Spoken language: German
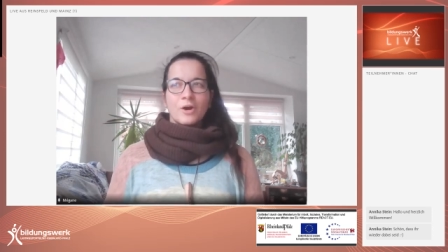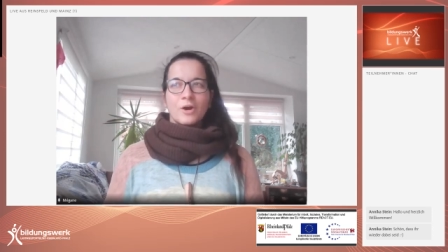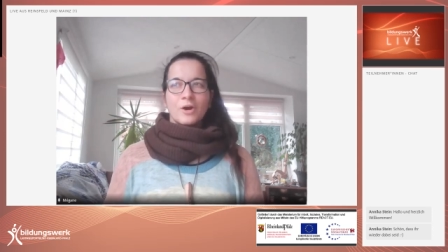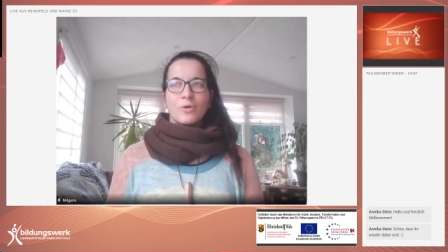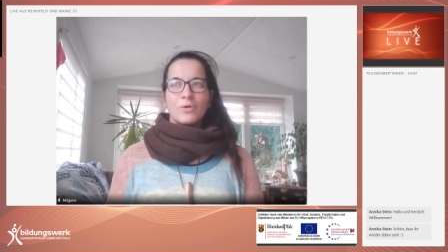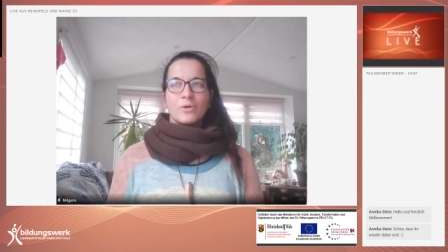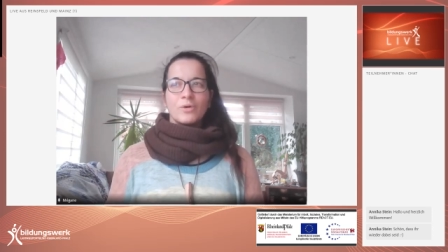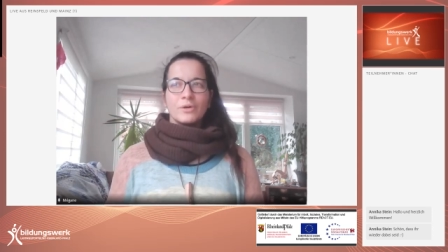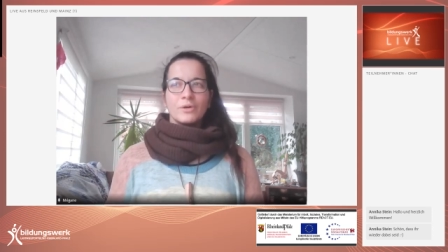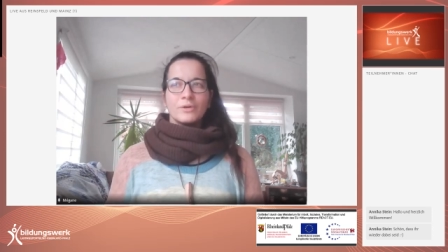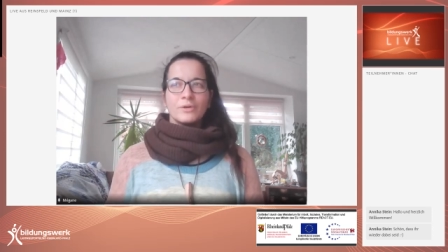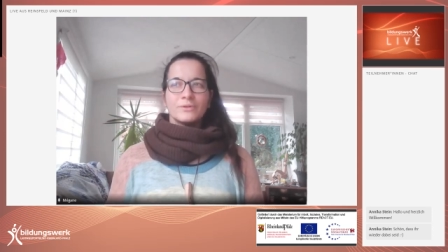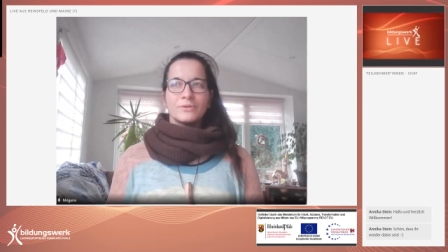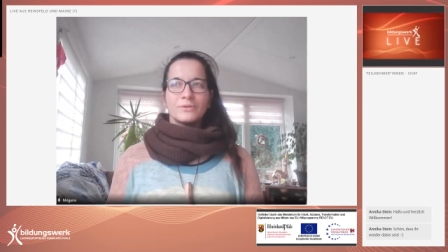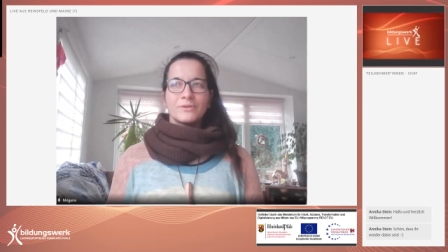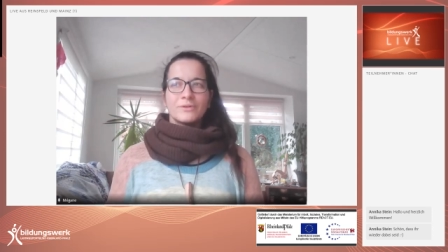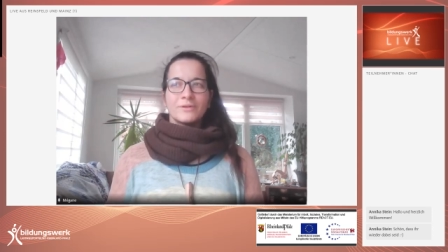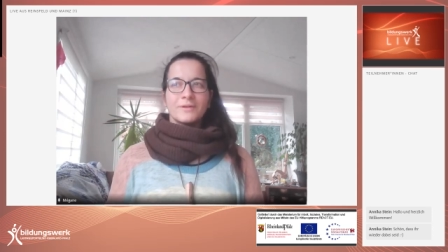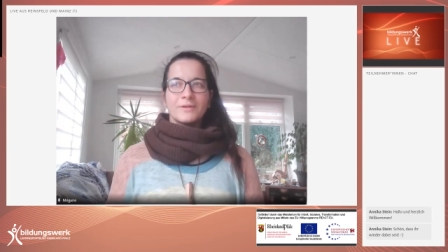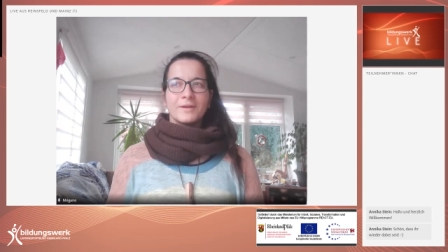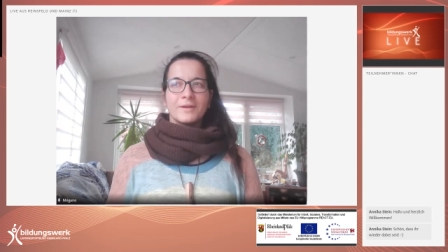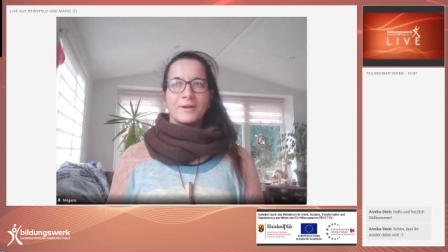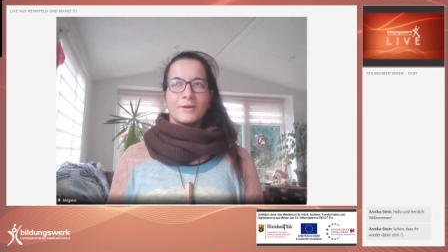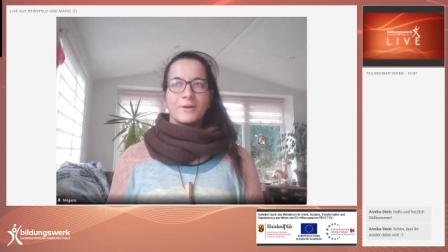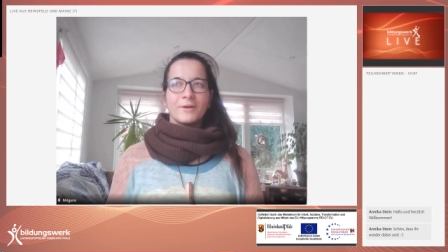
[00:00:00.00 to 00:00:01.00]

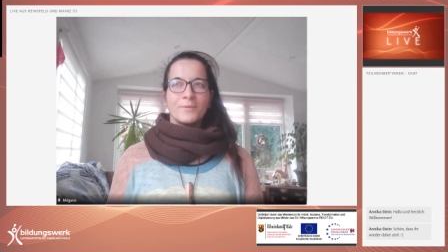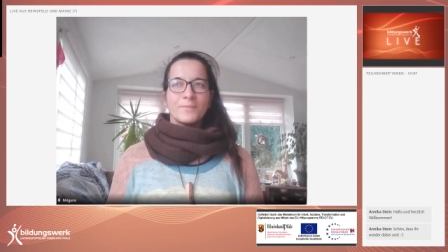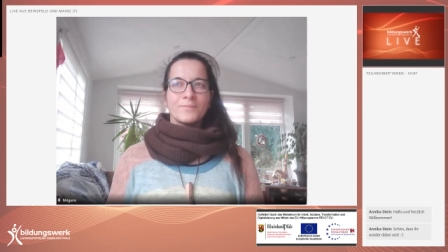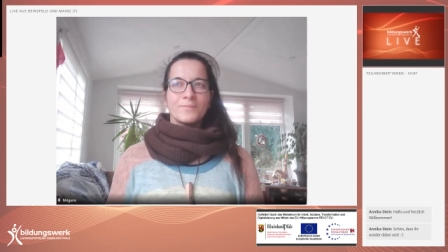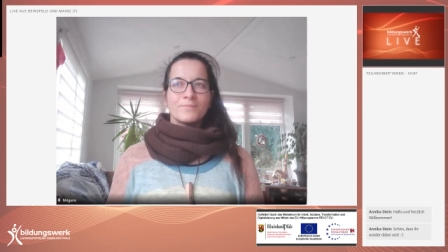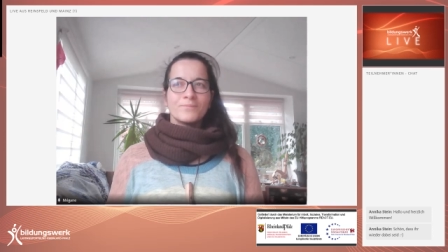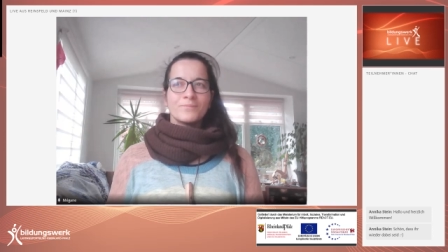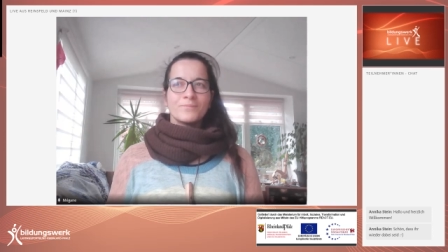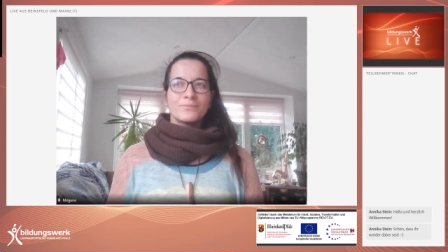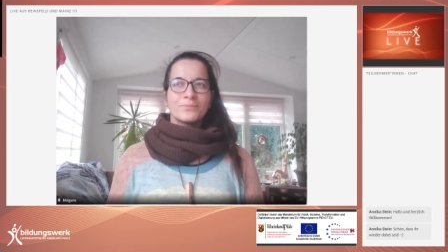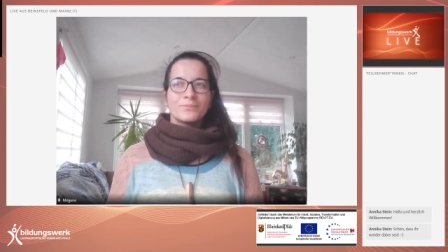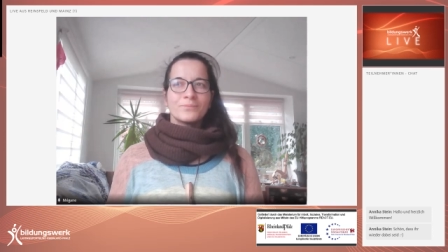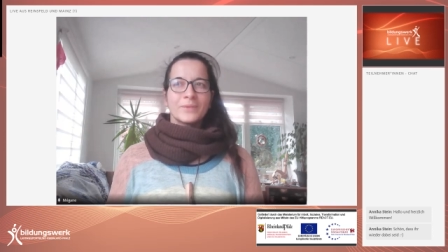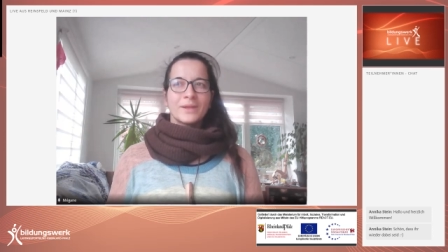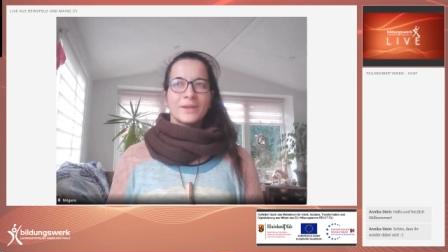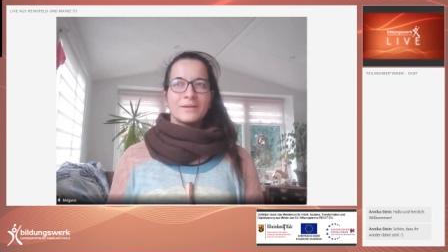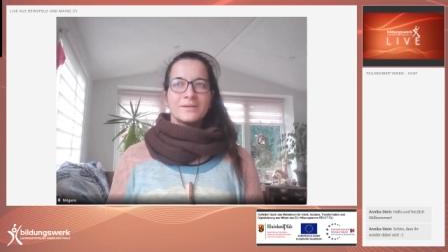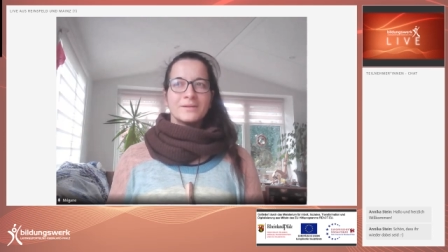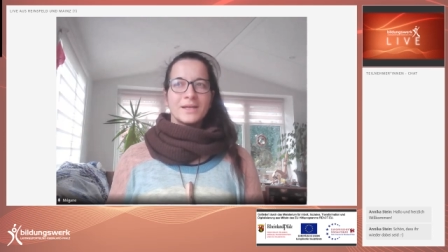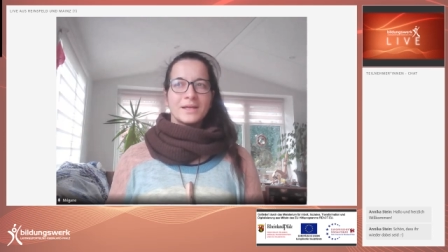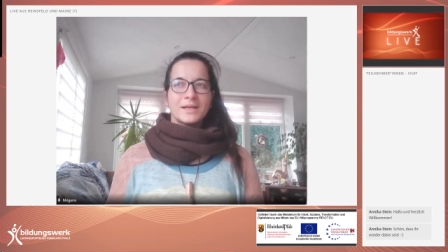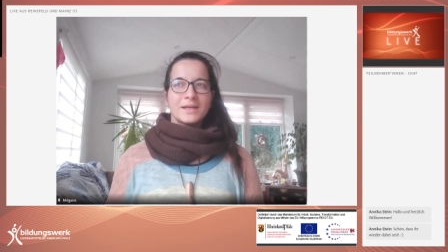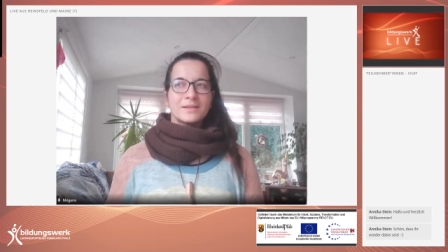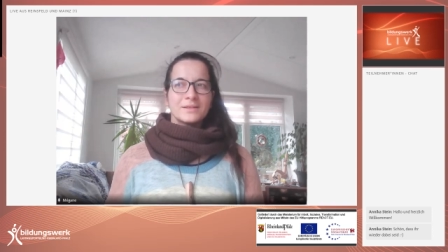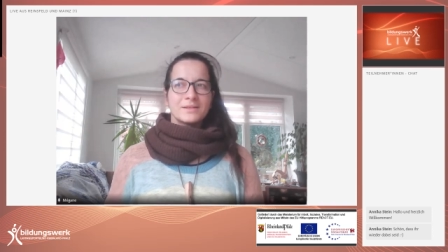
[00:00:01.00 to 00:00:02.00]
Und ähm,
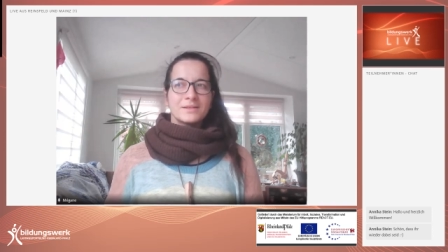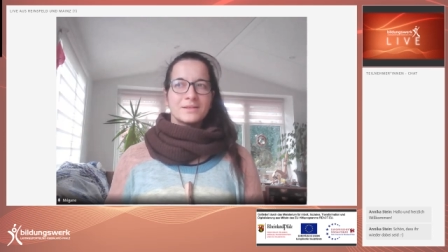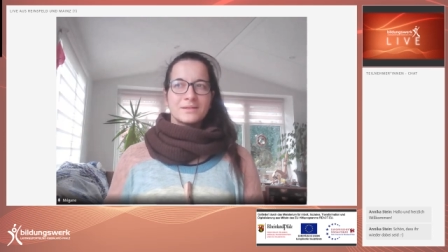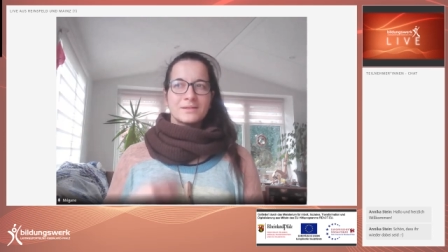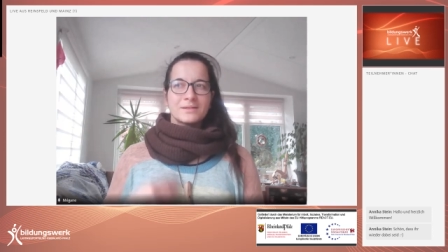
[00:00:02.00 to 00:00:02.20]
da ist